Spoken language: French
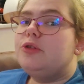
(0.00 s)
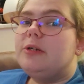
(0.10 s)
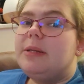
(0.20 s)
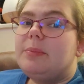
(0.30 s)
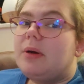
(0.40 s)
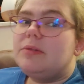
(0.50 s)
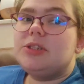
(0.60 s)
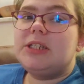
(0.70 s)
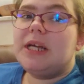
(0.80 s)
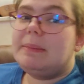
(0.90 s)
de les
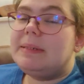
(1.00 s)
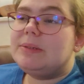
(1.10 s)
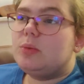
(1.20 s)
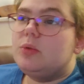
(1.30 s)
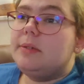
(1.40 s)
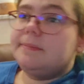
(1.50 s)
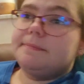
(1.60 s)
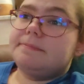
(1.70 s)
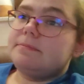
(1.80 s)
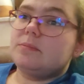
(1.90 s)
prendre chez Amazon.
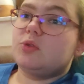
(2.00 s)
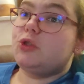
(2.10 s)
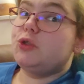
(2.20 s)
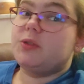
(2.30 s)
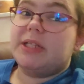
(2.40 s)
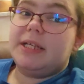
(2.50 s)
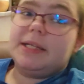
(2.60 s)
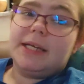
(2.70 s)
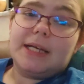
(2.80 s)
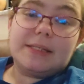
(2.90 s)
Je sais,
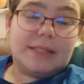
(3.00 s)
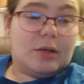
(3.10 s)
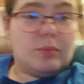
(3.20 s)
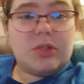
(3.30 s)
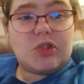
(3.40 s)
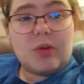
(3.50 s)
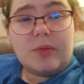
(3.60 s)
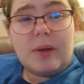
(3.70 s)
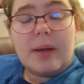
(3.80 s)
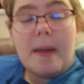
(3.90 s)
c'est le
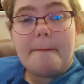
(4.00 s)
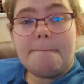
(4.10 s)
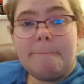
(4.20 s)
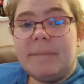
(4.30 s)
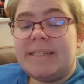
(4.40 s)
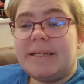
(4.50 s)
méchant, mais